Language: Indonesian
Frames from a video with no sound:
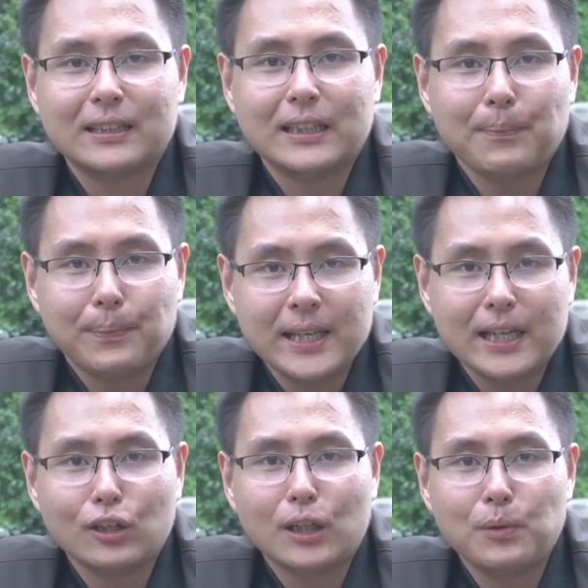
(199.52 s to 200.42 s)
tapi
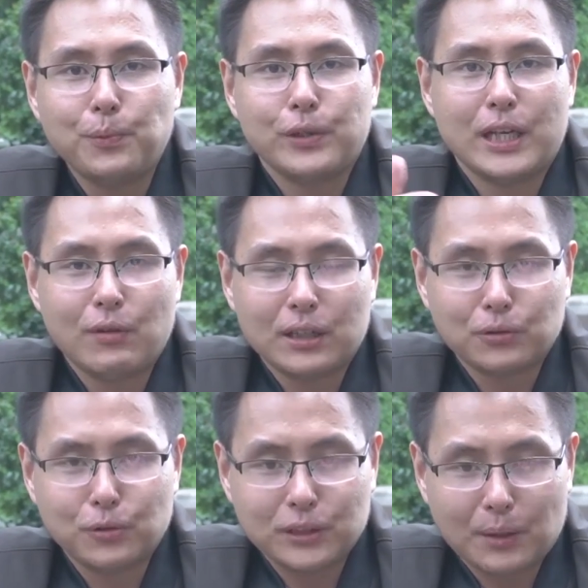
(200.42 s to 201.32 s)
kalau kamu punya
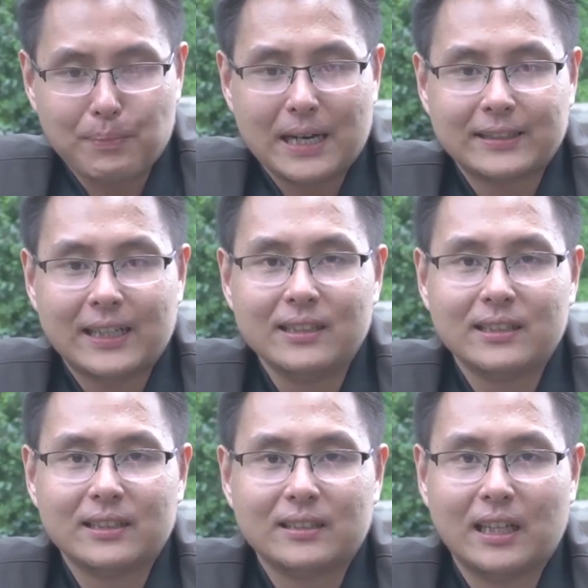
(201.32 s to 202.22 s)
waktu terbatas